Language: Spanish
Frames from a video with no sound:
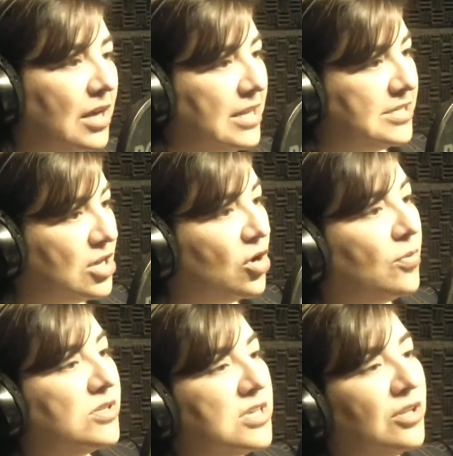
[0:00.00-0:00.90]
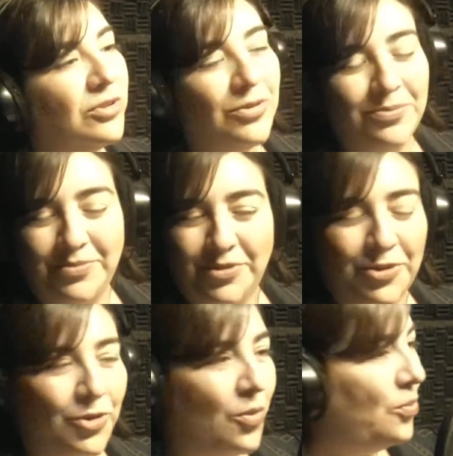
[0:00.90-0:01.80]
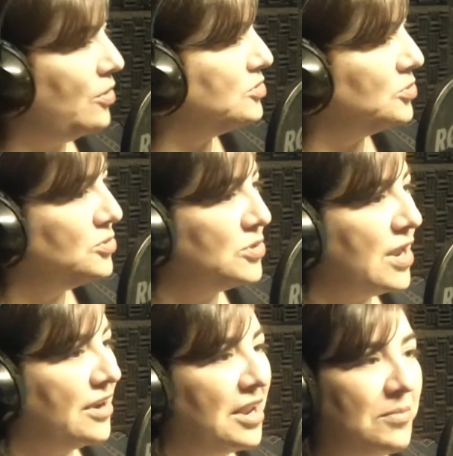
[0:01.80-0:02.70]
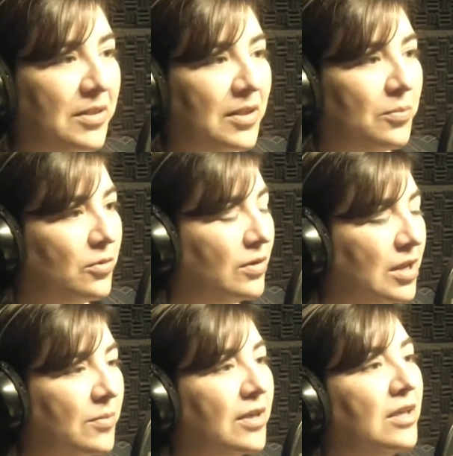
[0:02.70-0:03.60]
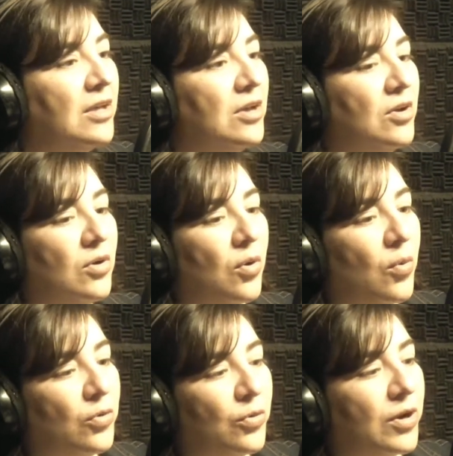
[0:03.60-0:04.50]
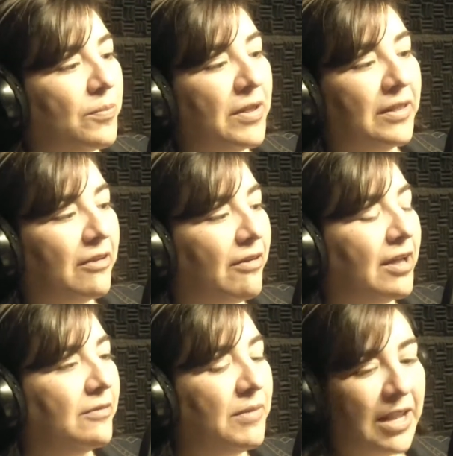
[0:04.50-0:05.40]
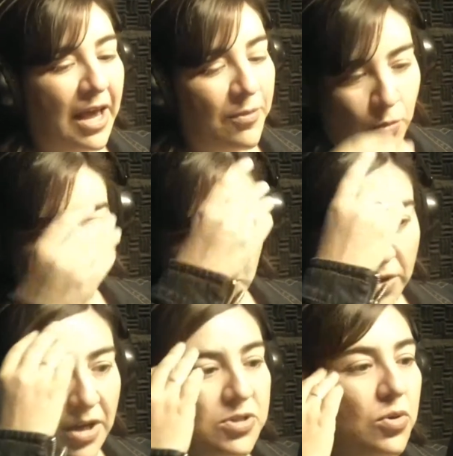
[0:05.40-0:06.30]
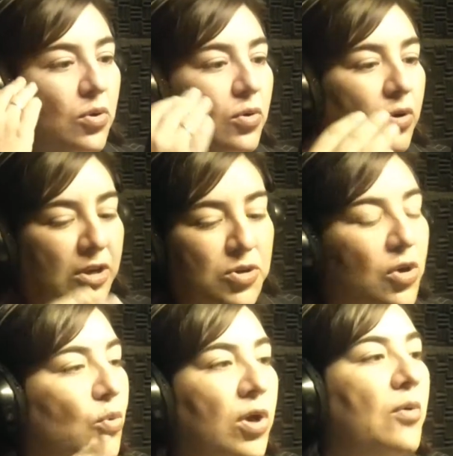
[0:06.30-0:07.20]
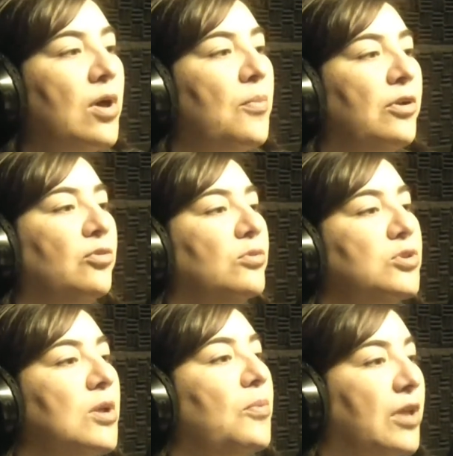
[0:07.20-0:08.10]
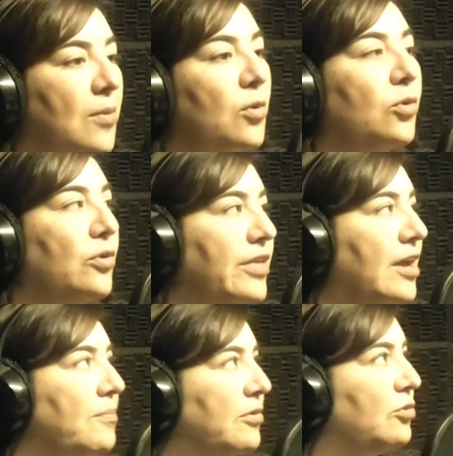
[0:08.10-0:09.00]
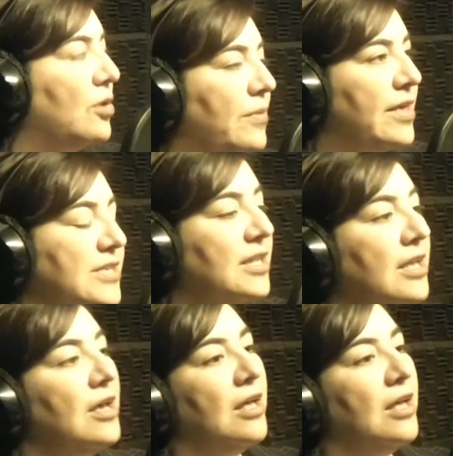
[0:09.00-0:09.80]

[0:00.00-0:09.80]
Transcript: El 5% no puedo solucionar realmente el problema o cuando de repente van, mira, hay muchos casos, los casos que nunca voy a poder solucionar, por ejemplo, cuando llegan personas y me dicen,